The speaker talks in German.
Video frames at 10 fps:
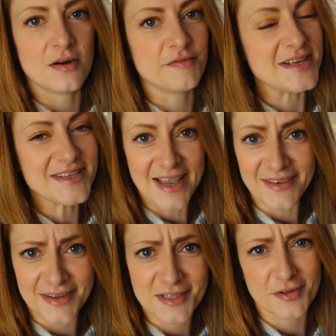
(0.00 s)
Und vielleicht
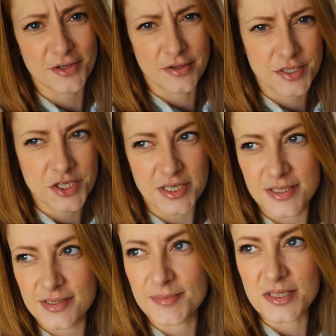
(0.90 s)
kennt ihr das von neuen
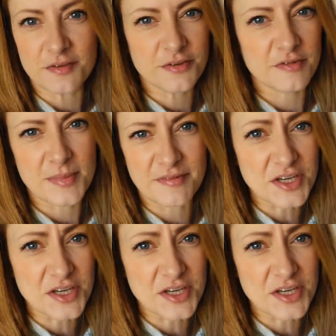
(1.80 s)
Jeans, dass man sie fünfmal